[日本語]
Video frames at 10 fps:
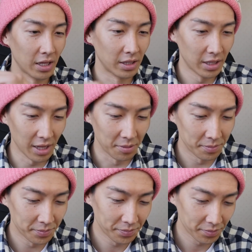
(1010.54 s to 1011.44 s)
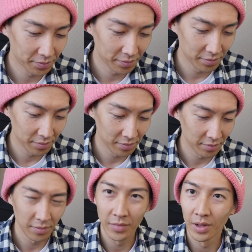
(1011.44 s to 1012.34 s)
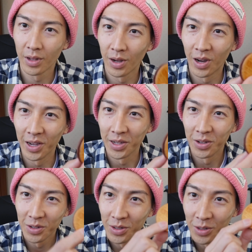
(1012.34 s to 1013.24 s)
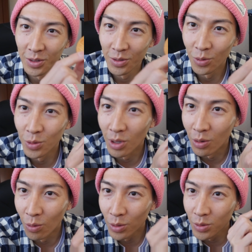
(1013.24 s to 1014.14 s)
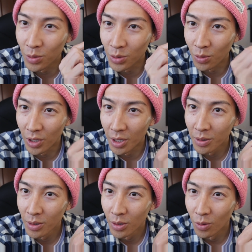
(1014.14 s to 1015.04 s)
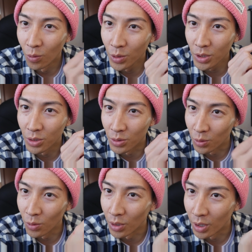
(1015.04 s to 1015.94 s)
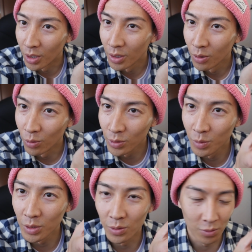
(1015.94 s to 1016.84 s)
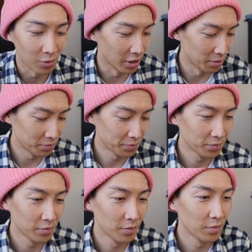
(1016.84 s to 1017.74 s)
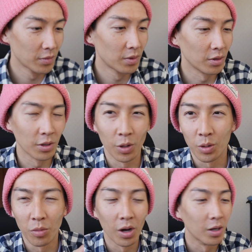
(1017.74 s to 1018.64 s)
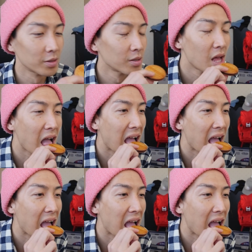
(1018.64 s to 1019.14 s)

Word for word: けて、はい。どうですかこれ。美味しそうでしょ。これ美味しいんですよ。これおすすめですよ。これいただきます。